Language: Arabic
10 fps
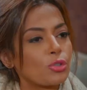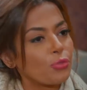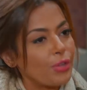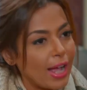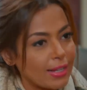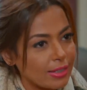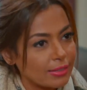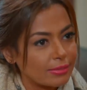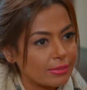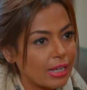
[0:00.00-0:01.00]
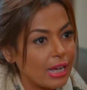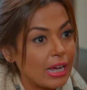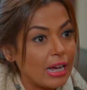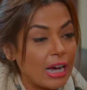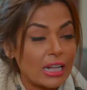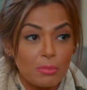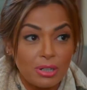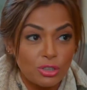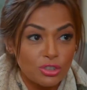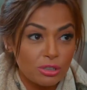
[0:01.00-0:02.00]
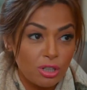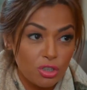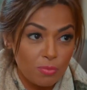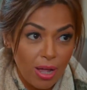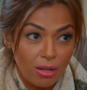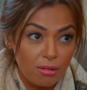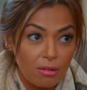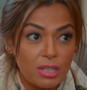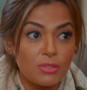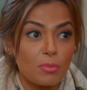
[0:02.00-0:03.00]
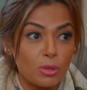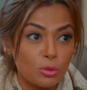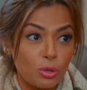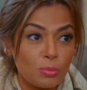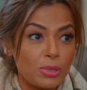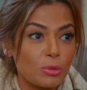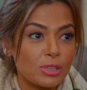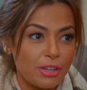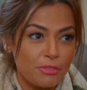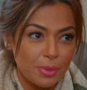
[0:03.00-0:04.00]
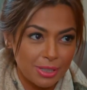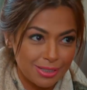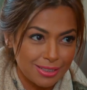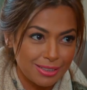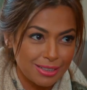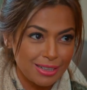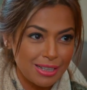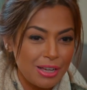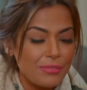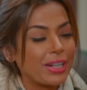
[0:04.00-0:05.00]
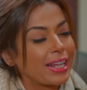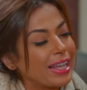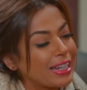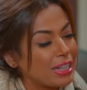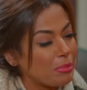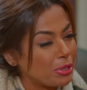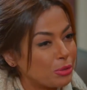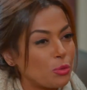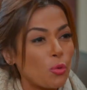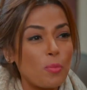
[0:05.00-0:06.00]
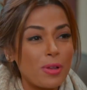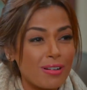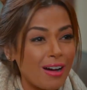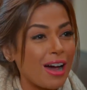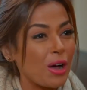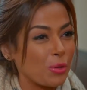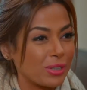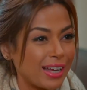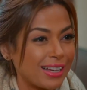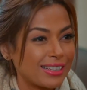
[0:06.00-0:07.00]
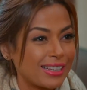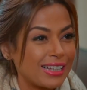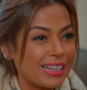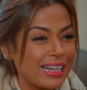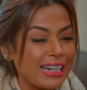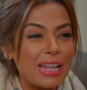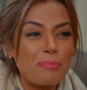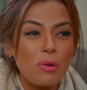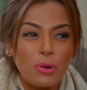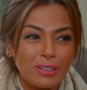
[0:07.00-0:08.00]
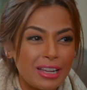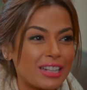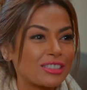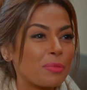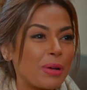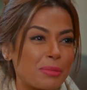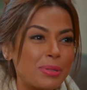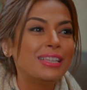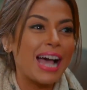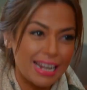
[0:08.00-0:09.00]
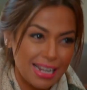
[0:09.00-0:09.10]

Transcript: شوف يا حسن انا ما رضيتش اتناقش معاك خالص في موضوع لبنى وانت في بيتي فانا جاي كده بهدوء وبالراحه اخدها لا اما والله لا طربق البيت ده